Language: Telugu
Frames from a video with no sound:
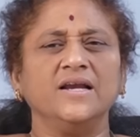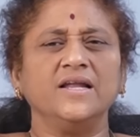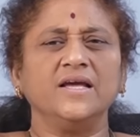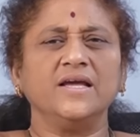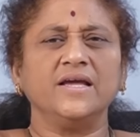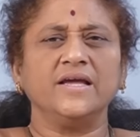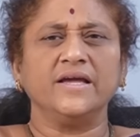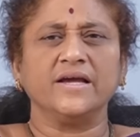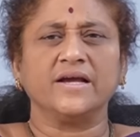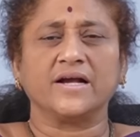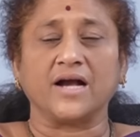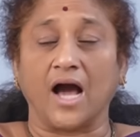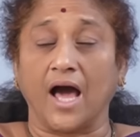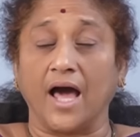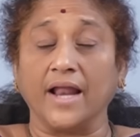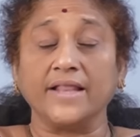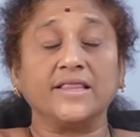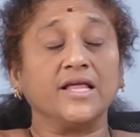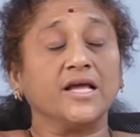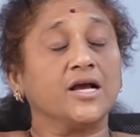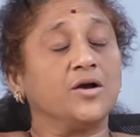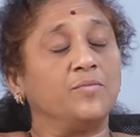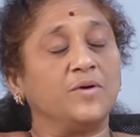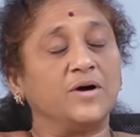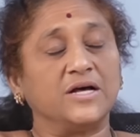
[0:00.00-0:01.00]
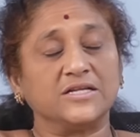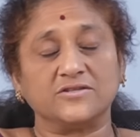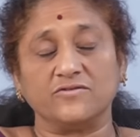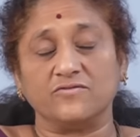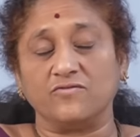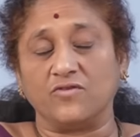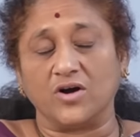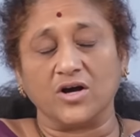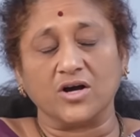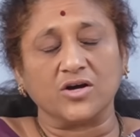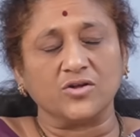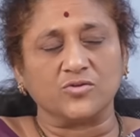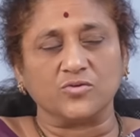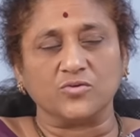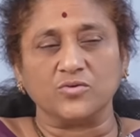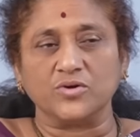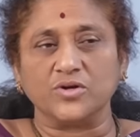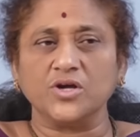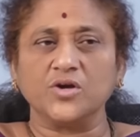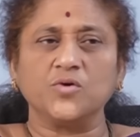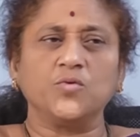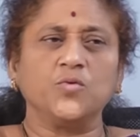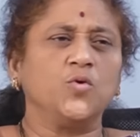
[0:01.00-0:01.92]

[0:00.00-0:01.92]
వెళ్ళి కార్తీక మాసం వంకతోటి